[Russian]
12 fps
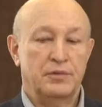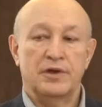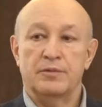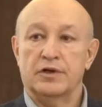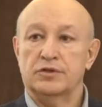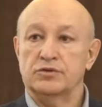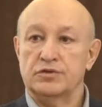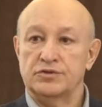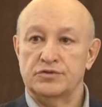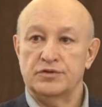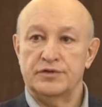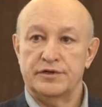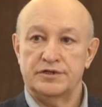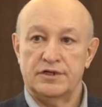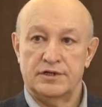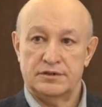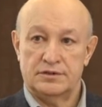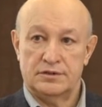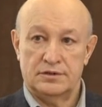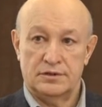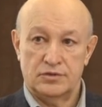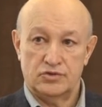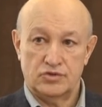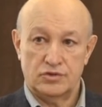Проблема, которая сегодня решается
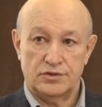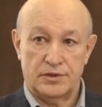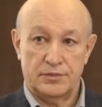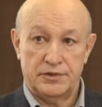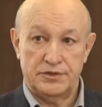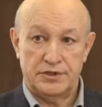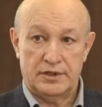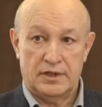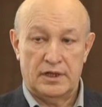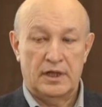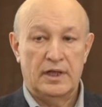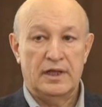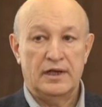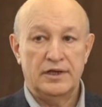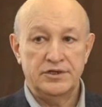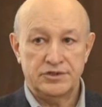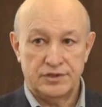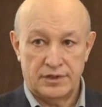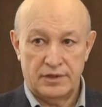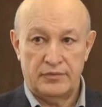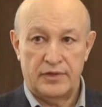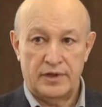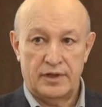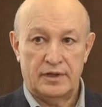на Усольской площадке, лично для
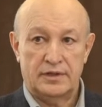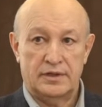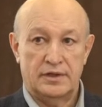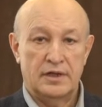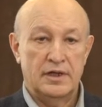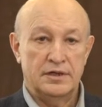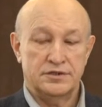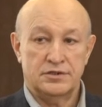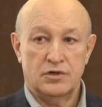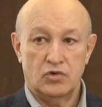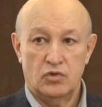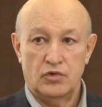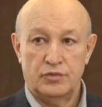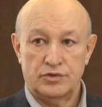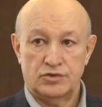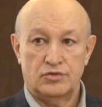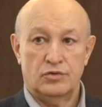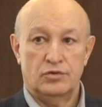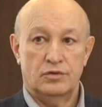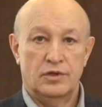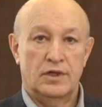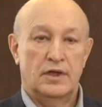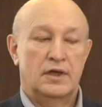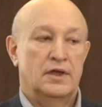меня она знакома, поскольку
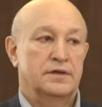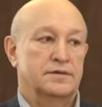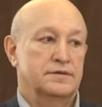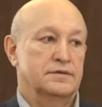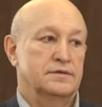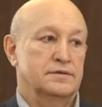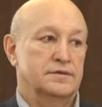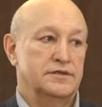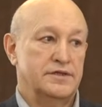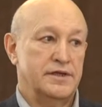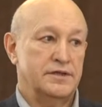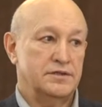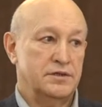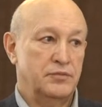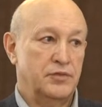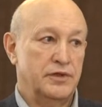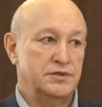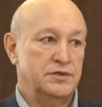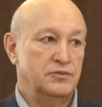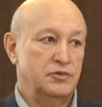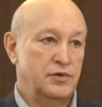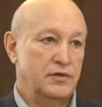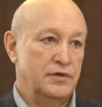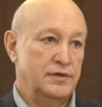э, на Саянском пласте
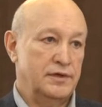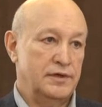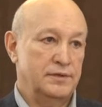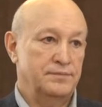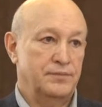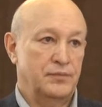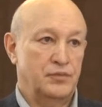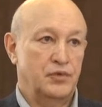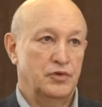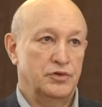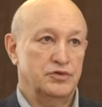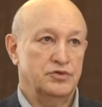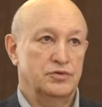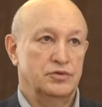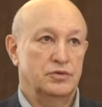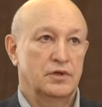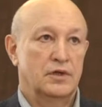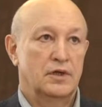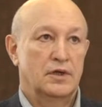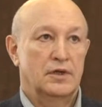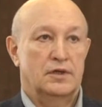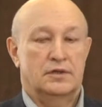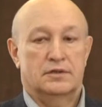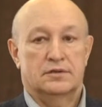мы проводили полностью
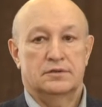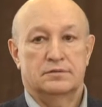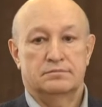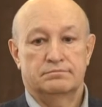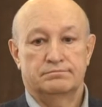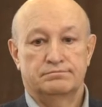э,